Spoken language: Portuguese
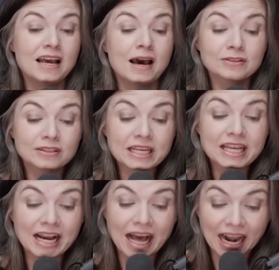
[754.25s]
Mas eu sei
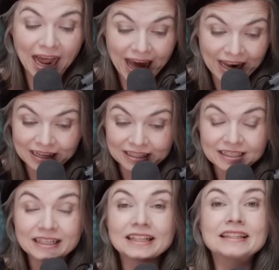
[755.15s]
que a galera
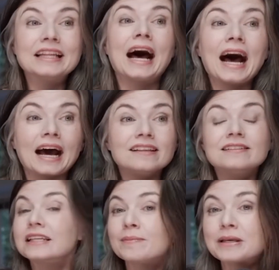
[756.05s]
tá
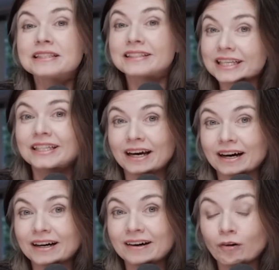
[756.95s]
estremecida.